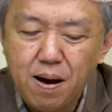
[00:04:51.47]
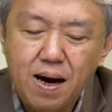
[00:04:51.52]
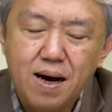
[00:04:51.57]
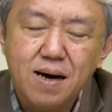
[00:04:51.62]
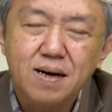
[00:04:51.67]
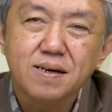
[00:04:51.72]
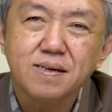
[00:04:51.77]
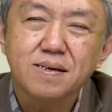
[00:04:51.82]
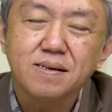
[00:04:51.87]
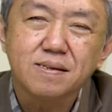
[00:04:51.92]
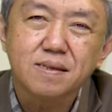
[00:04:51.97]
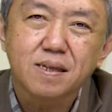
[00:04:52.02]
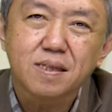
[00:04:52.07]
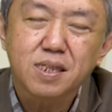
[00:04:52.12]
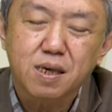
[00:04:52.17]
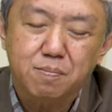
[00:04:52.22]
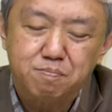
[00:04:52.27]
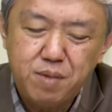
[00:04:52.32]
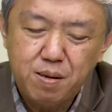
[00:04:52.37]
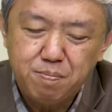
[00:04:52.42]
hari
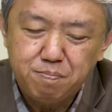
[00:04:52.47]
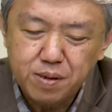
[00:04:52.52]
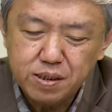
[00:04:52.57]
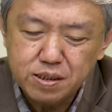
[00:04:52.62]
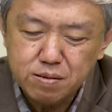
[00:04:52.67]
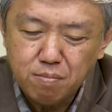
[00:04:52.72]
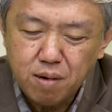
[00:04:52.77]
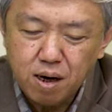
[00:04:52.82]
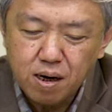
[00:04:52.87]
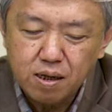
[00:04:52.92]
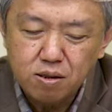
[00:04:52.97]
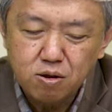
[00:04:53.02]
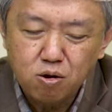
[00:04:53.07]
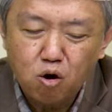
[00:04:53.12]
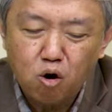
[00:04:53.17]
tetap dipersembahkan